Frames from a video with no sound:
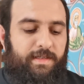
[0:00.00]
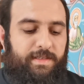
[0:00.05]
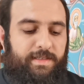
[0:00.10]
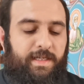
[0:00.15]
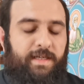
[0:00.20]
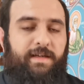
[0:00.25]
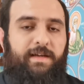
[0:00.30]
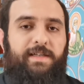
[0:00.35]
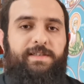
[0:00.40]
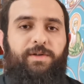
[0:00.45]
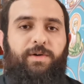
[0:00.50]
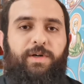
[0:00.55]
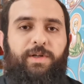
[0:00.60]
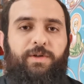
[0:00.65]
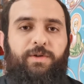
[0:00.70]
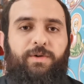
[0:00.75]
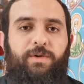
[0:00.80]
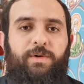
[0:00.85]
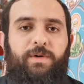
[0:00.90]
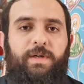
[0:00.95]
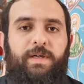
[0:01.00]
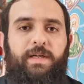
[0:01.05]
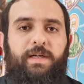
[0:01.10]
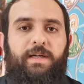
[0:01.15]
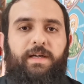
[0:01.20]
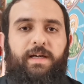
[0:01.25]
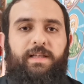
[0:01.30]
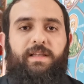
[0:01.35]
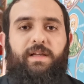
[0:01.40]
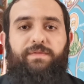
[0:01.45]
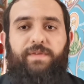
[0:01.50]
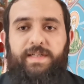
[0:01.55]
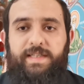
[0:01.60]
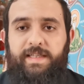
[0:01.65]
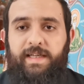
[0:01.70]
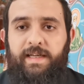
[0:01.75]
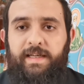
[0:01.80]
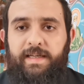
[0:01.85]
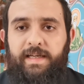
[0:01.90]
تذكروا أنه التفاصيل